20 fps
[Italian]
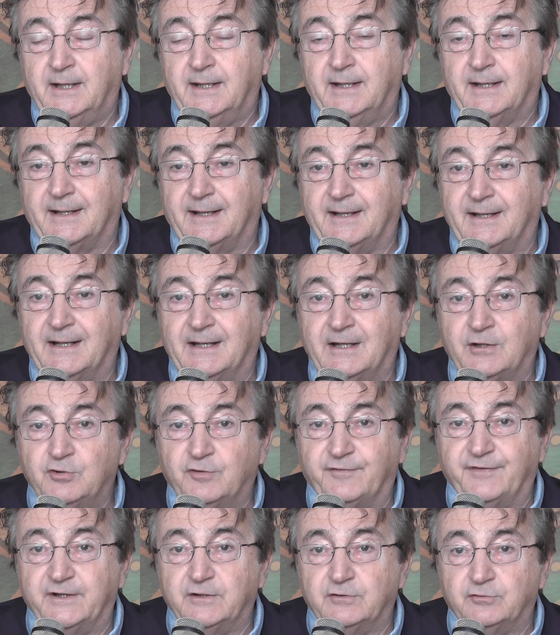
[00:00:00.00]
che nella
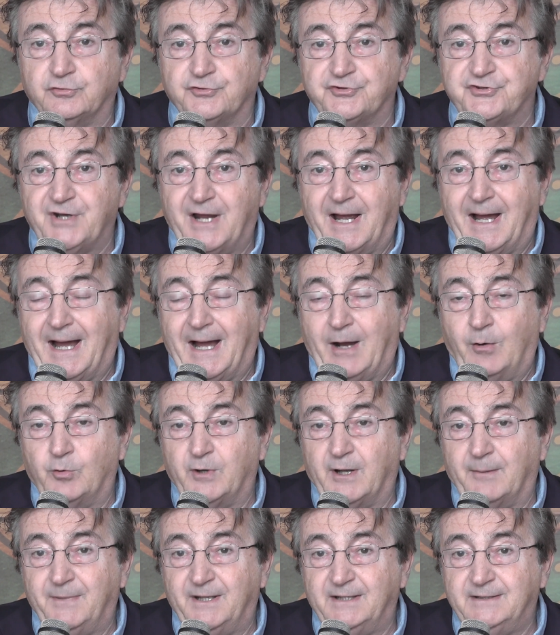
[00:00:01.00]
Juventus ha
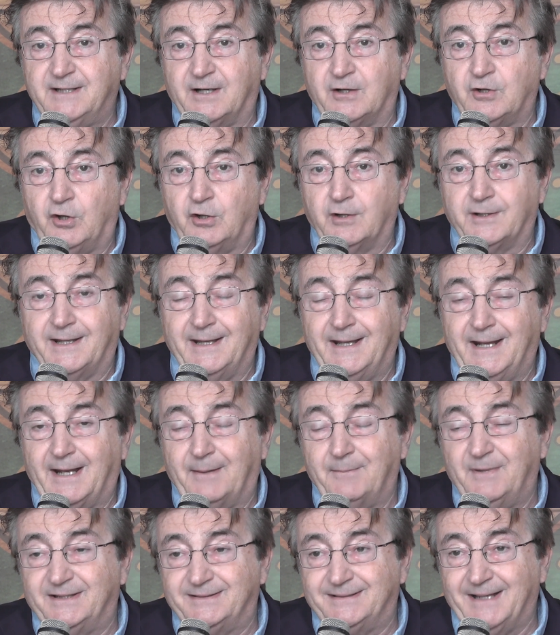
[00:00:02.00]
una media gol che è la
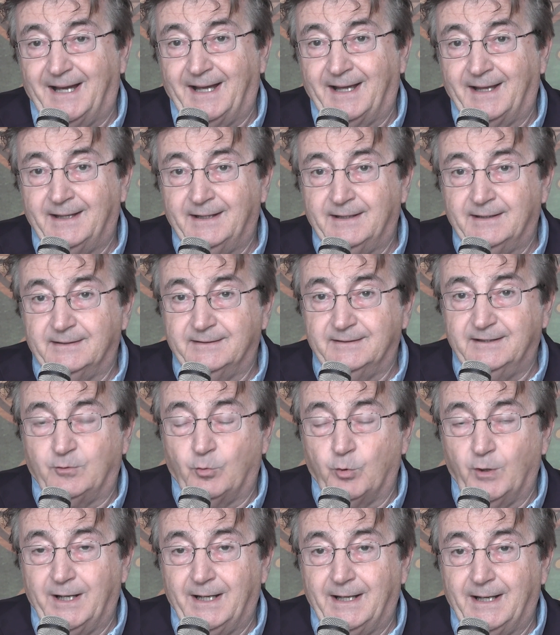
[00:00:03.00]
metà di
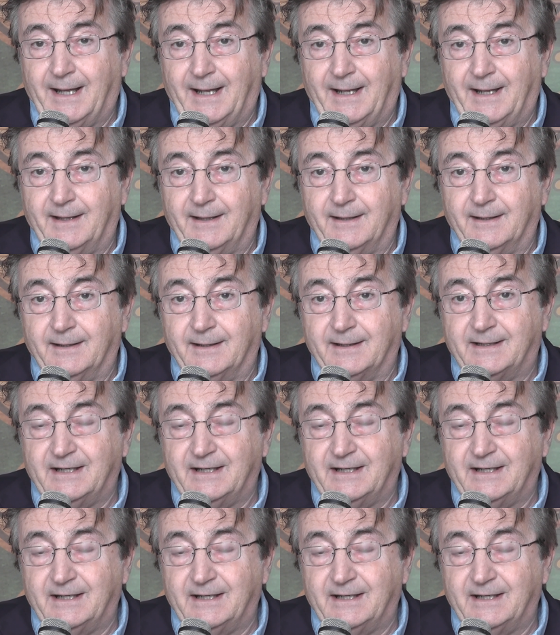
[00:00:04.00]
quella eh, che